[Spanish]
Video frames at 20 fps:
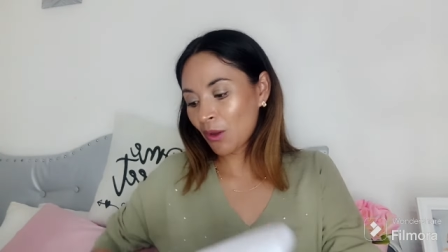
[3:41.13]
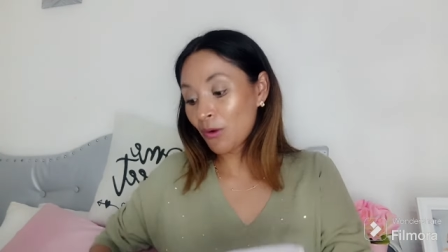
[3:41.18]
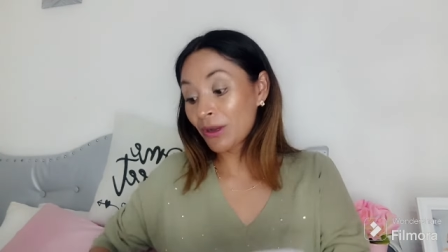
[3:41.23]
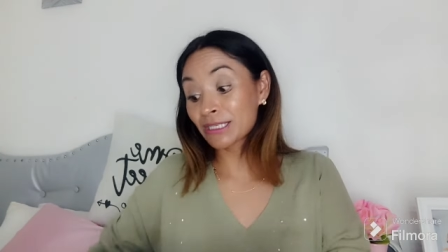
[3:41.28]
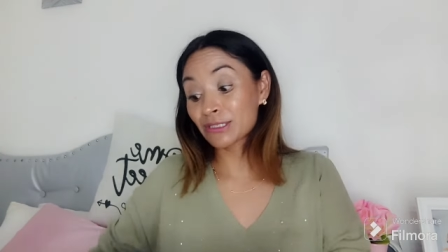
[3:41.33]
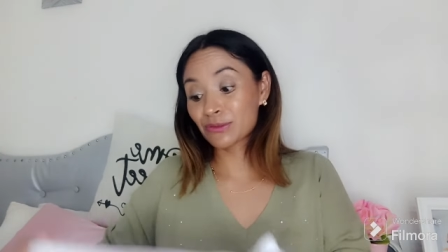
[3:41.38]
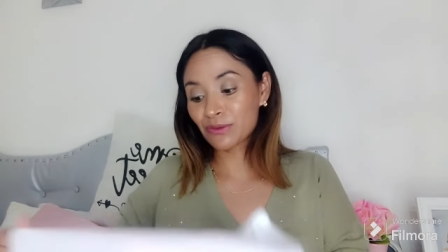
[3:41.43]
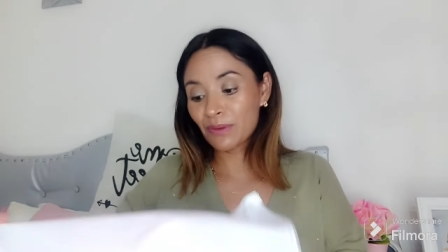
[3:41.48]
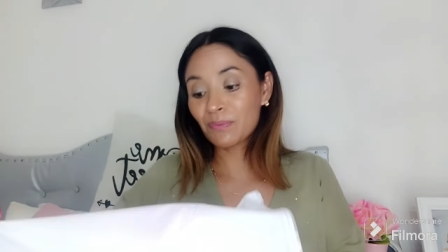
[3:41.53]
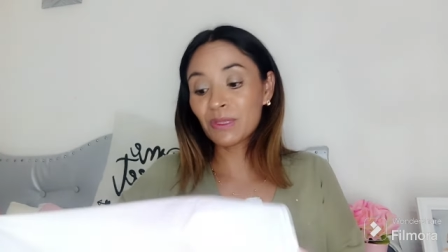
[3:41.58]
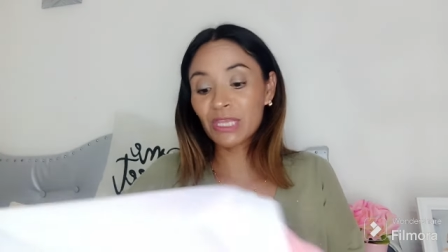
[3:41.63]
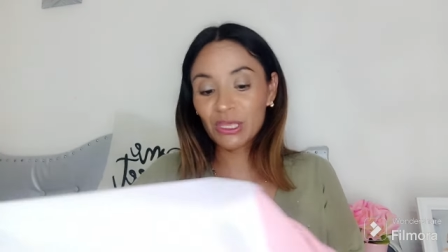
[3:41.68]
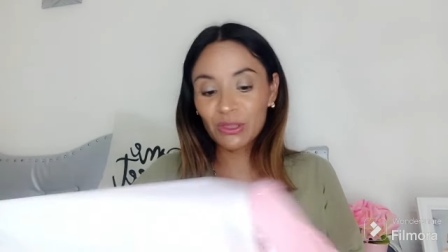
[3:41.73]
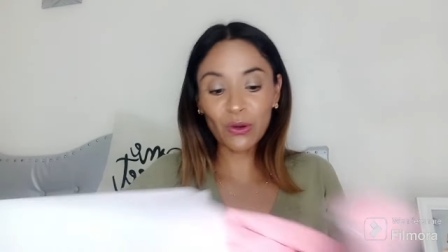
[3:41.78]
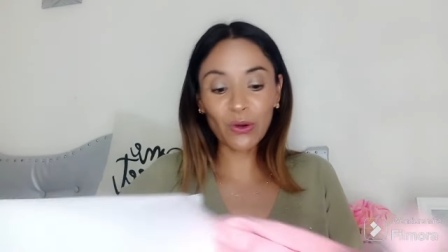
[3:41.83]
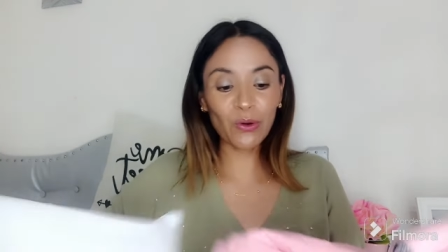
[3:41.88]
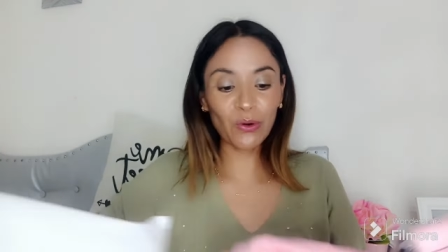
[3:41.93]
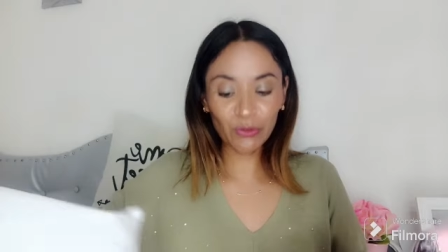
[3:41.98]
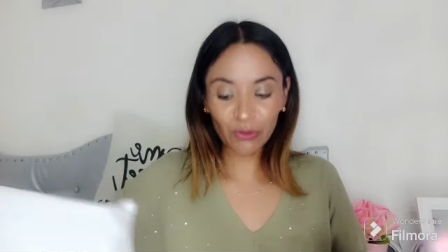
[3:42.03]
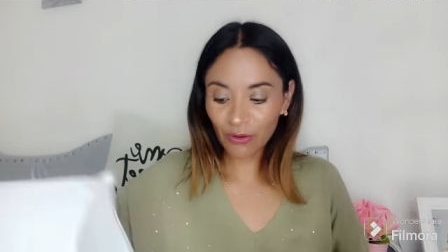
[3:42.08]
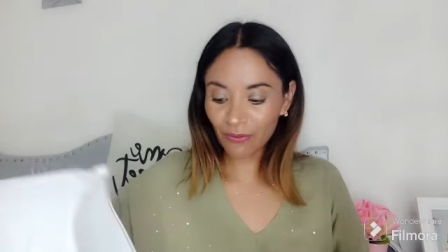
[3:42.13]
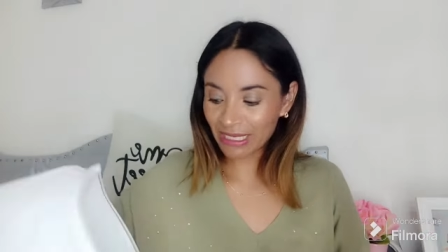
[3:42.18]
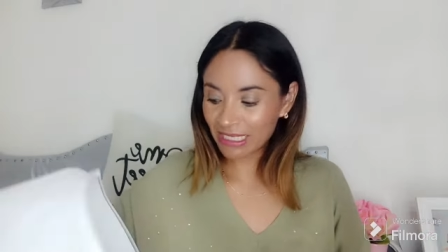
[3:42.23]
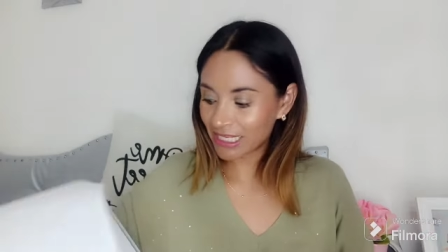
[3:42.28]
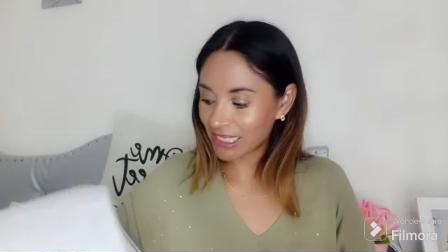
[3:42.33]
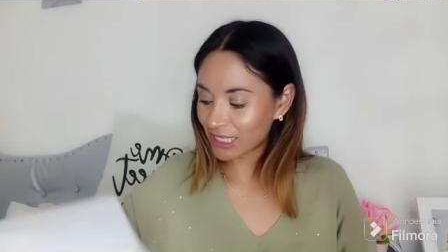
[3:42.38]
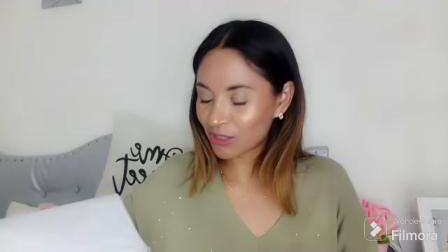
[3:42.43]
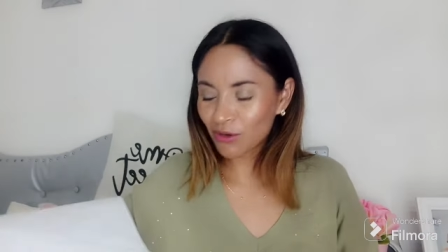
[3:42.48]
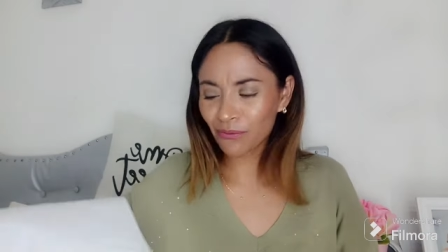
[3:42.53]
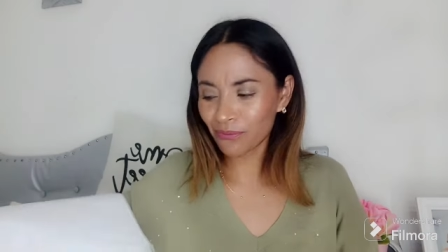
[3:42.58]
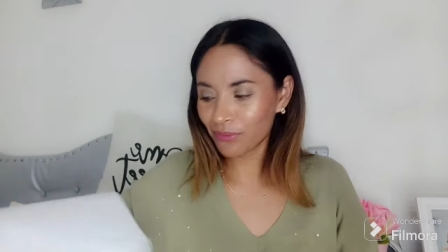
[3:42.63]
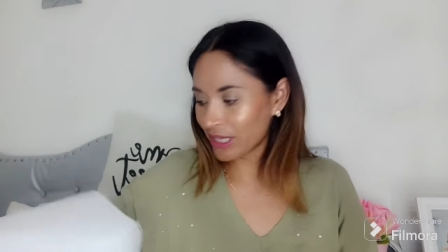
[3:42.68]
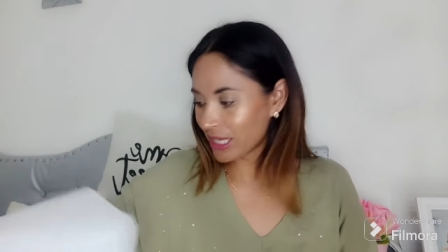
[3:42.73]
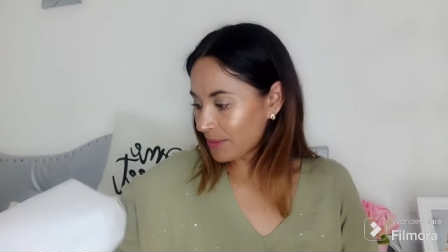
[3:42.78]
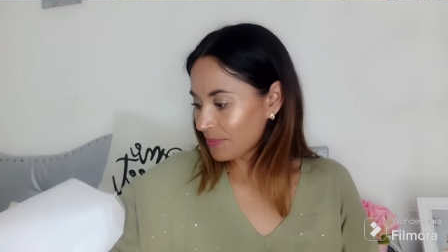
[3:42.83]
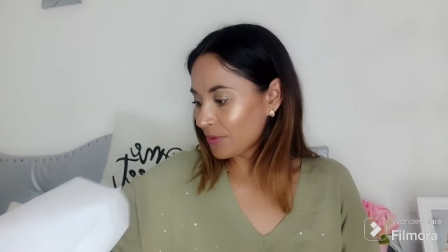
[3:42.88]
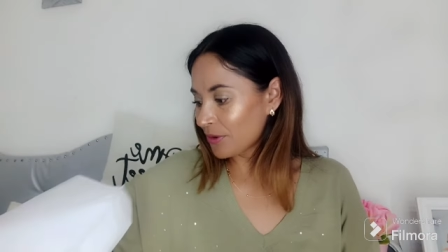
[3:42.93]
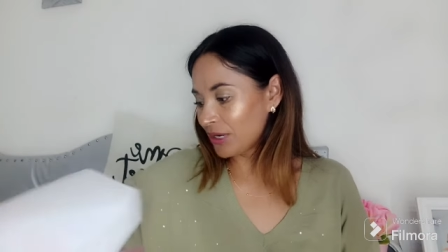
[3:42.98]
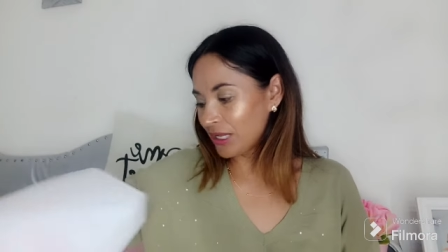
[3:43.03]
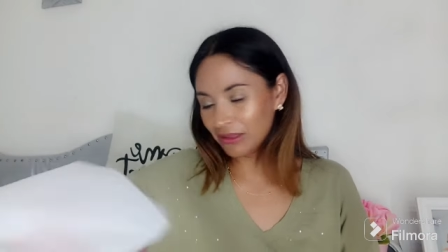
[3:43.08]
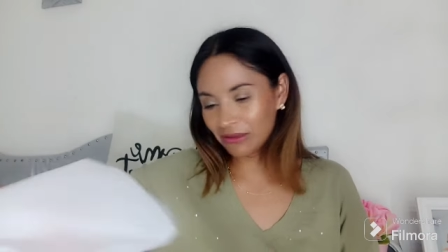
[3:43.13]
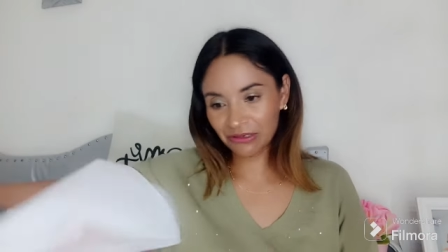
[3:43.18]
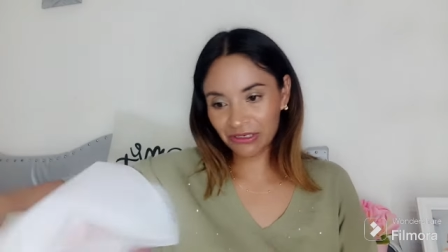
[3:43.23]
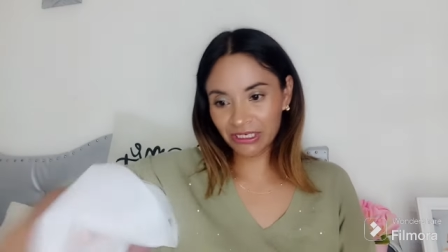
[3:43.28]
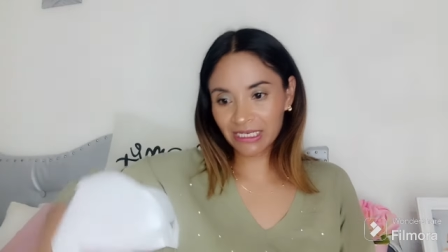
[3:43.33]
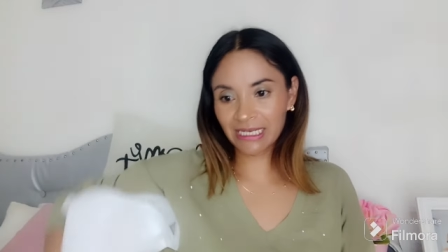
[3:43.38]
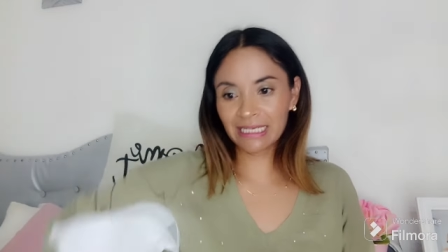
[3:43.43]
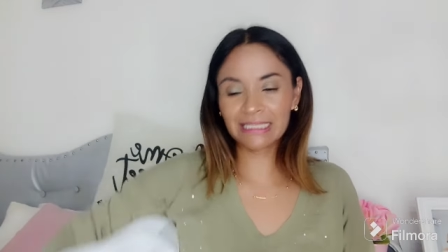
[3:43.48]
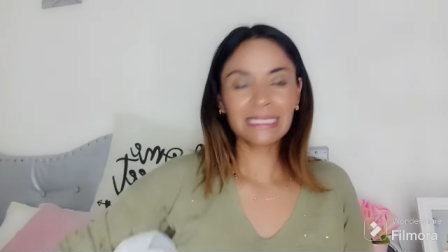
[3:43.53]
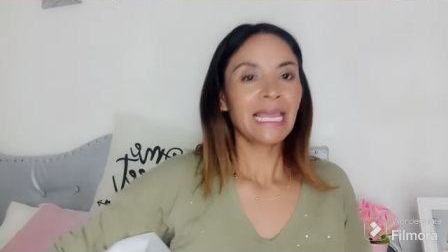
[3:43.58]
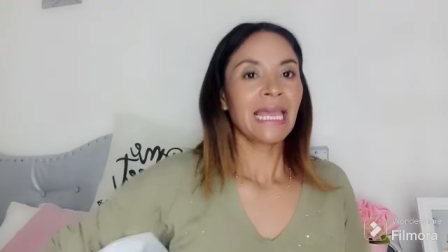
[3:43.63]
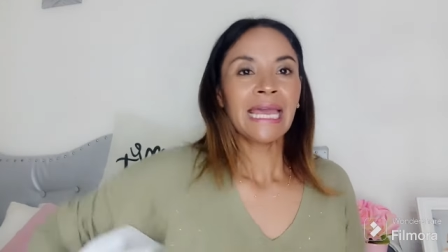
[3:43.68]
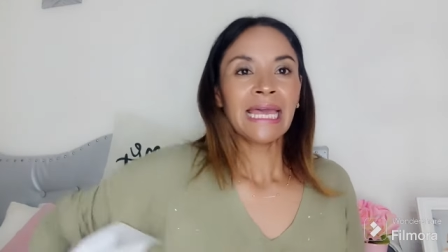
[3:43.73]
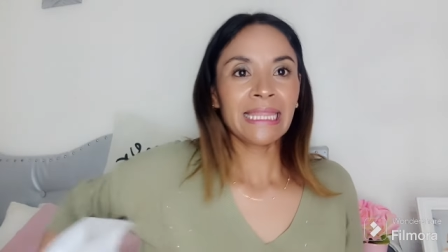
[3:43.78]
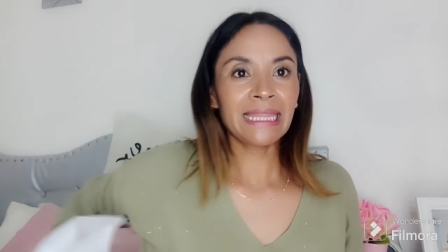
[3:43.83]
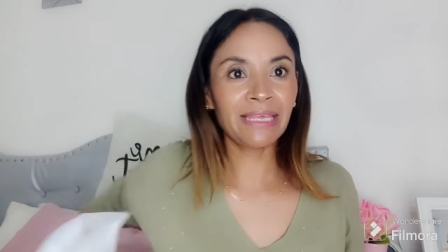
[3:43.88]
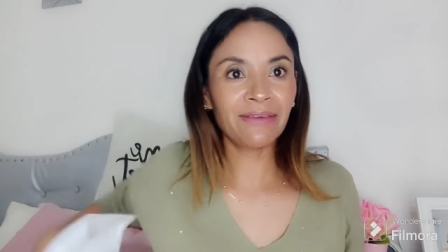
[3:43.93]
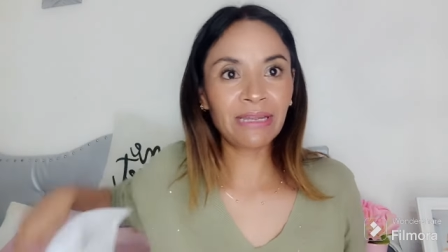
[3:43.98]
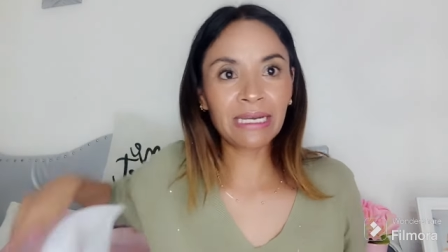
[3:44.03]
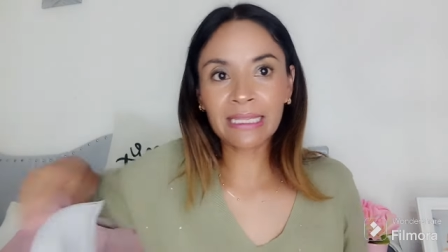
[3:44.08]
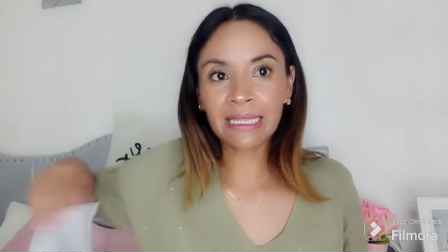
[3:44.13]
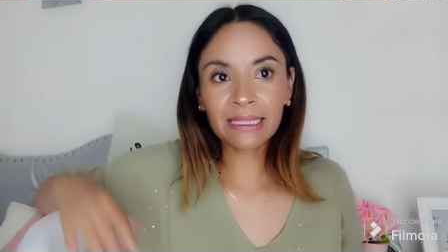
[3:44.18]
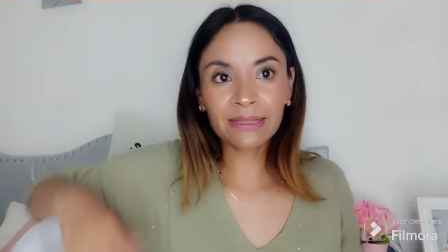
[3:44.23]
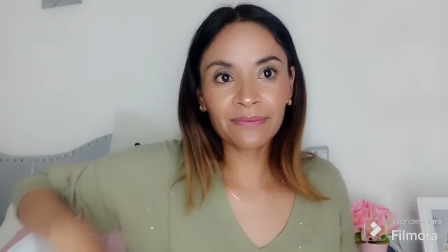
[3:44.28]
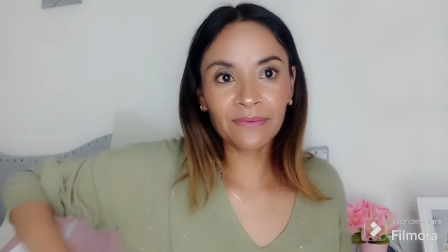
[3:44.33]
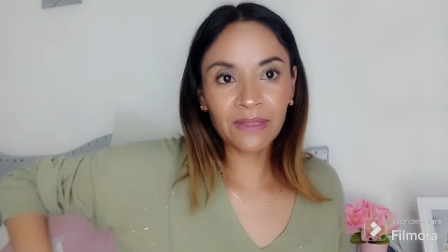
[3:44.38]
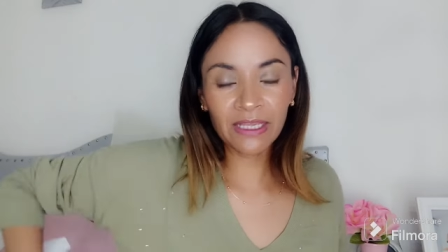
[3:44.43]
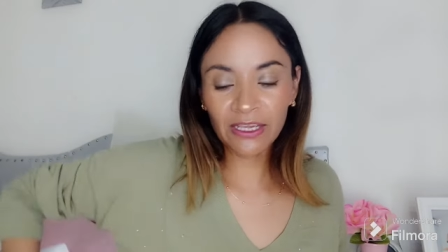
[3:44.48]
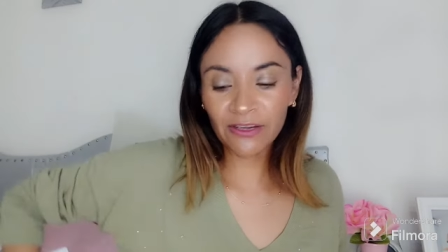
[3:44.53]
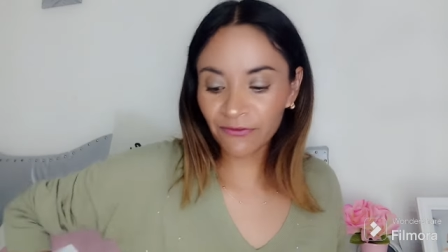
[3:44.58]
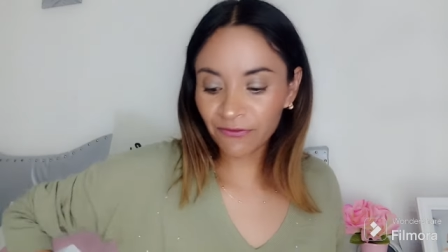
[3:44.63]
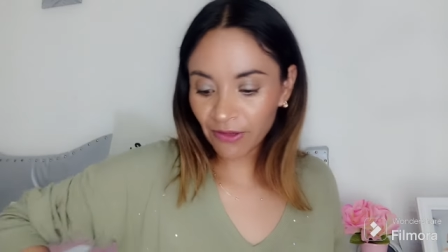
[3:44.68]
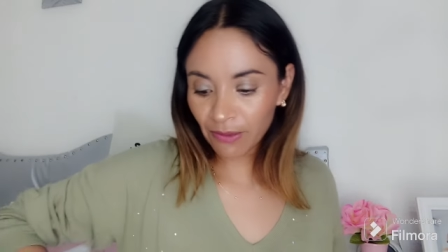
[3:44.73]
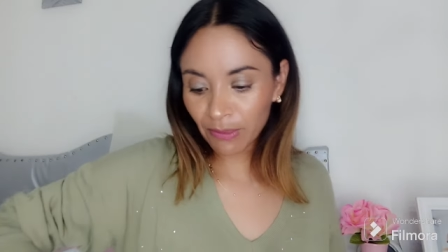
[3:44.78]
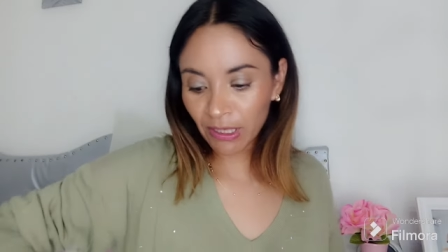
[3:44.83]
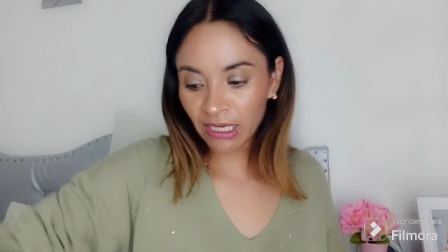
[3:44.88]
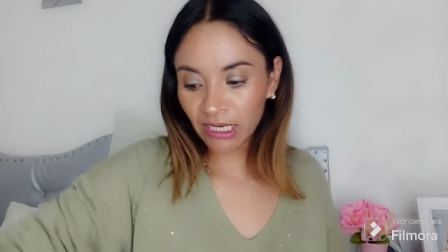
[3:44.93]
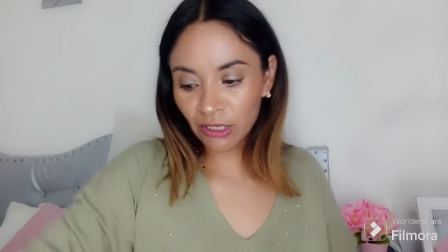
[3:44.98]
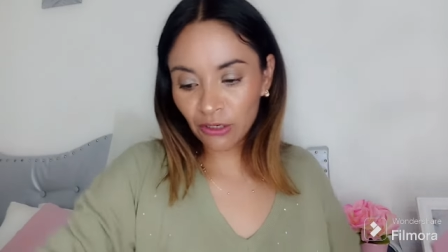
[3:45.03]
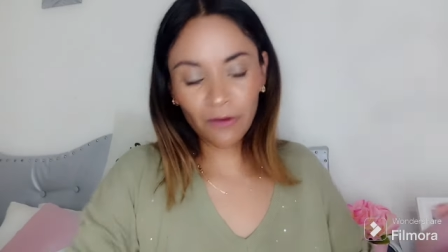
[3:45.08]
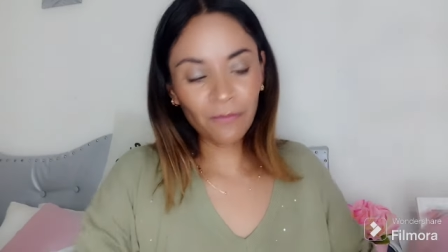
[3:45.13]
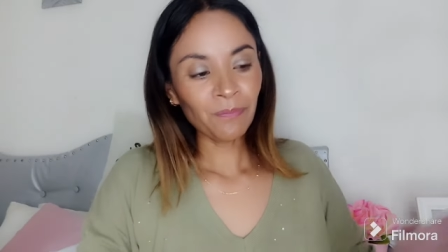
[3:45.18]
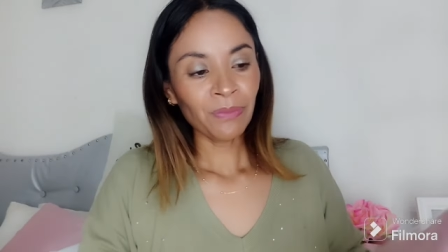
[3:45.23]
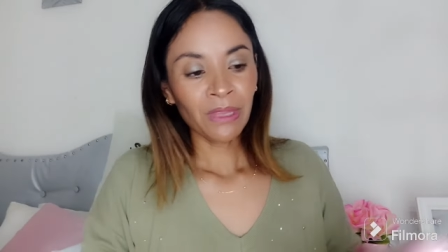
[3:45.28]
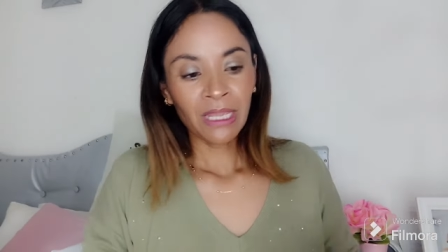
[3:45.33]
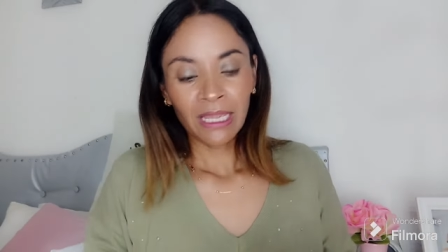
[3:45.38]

pues estoy pidiendo otro vestidito bien bonito, chicas. De verdad, bien femenino.